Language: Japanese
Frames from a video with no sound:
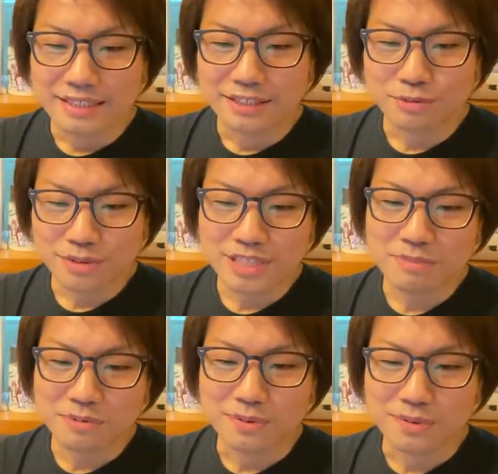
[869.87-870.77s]
どうし
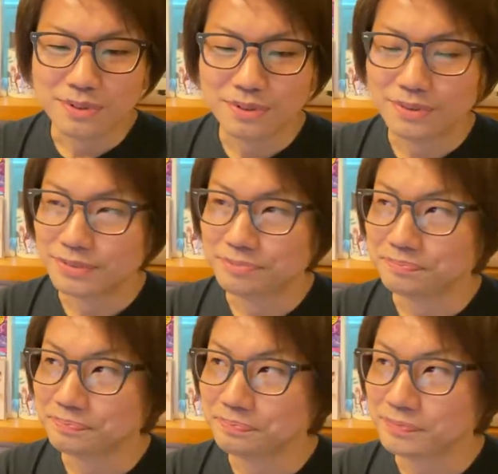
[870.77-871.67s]
ても
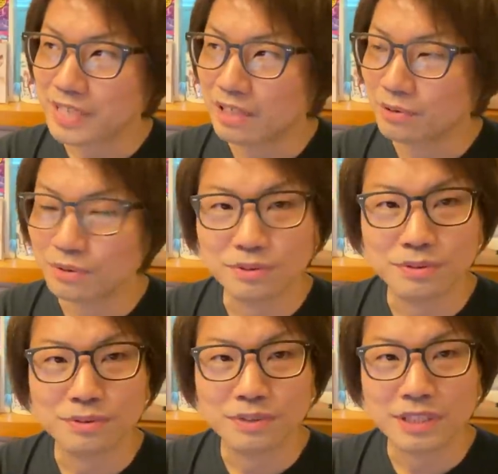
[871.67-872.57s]
ハローと
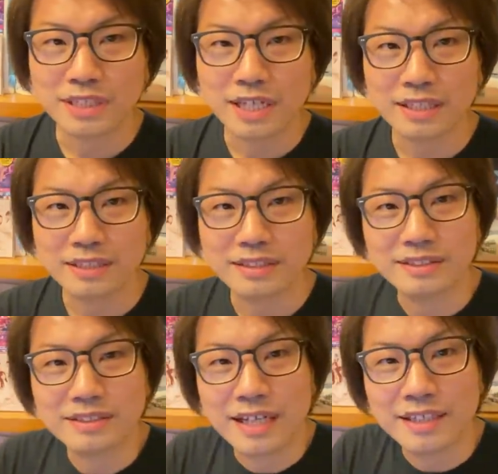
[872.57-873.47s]
いうのは記念
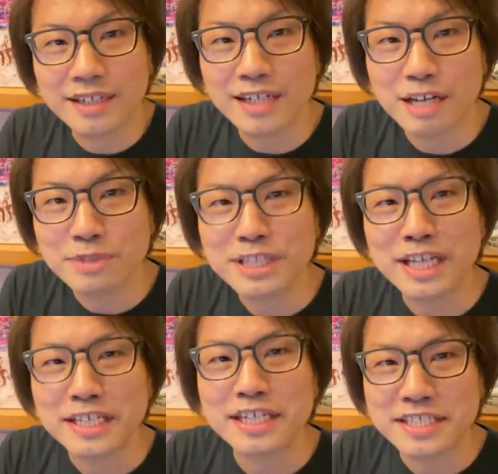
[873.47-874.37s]
海外ライブに
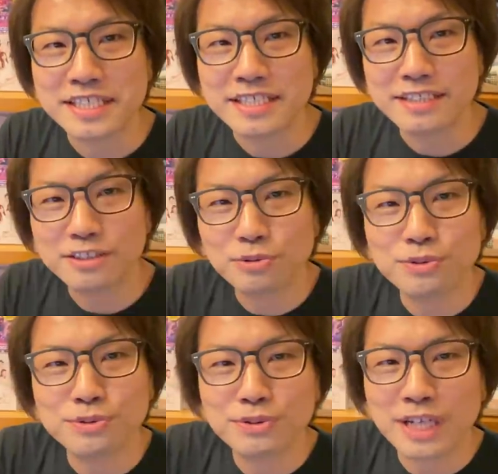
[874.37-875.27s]
なりがちと
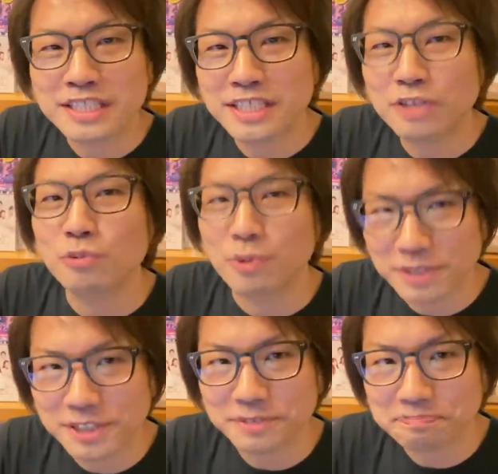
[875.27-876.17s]
いう感じだと思い
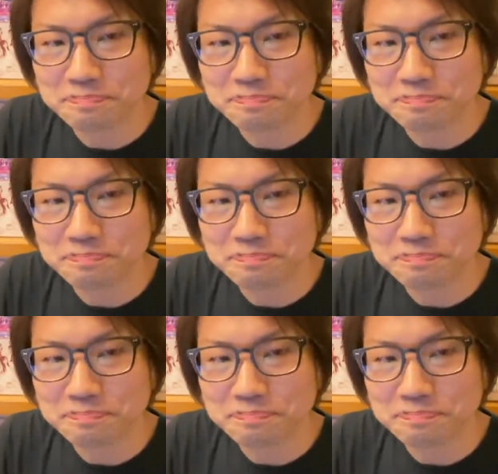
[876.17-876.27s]
ます。